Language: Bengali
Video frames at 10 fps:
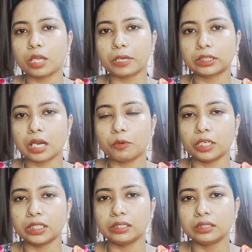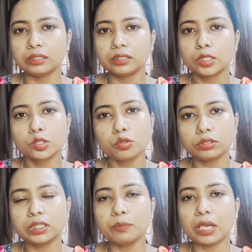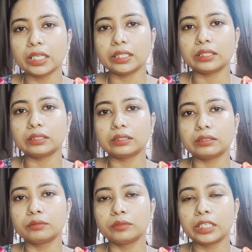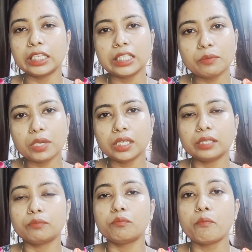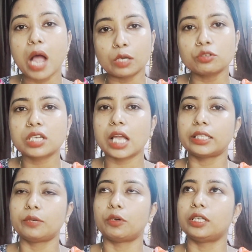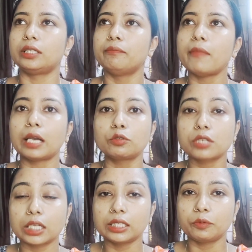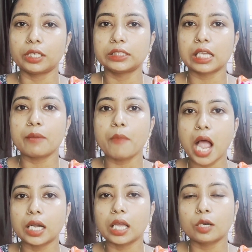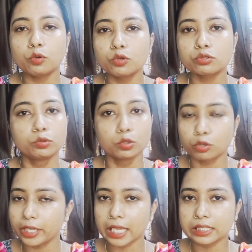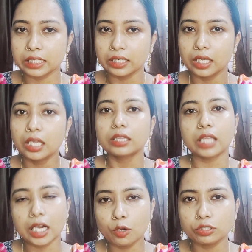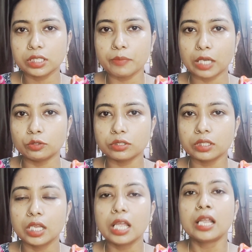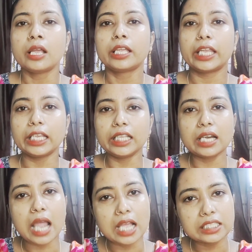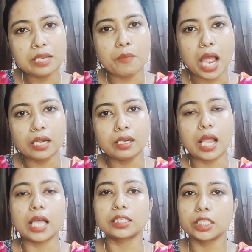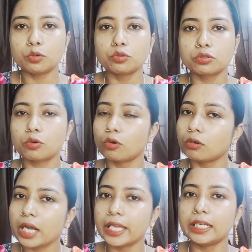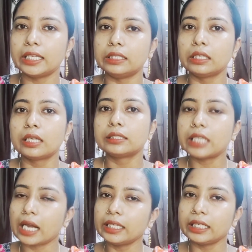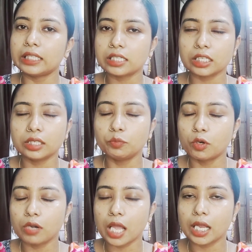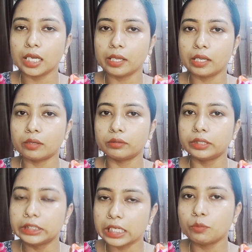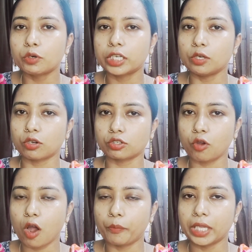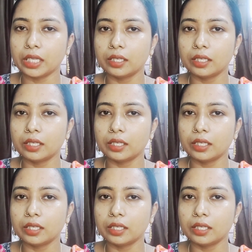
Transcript: কথাবার্তা বলে সত্যি মানে এদের মানে মানুষ কাদের বলে মানুষ কাদের বলে যারা মান আর হুশ দুটোই আছে তারা হচ্ছে মানুষ এদের না আছে মান না আছে হুস কোনোটাই নেই জানি এদের সাথে মুখ লাগালে নিজের মুখই নষ্ট হবে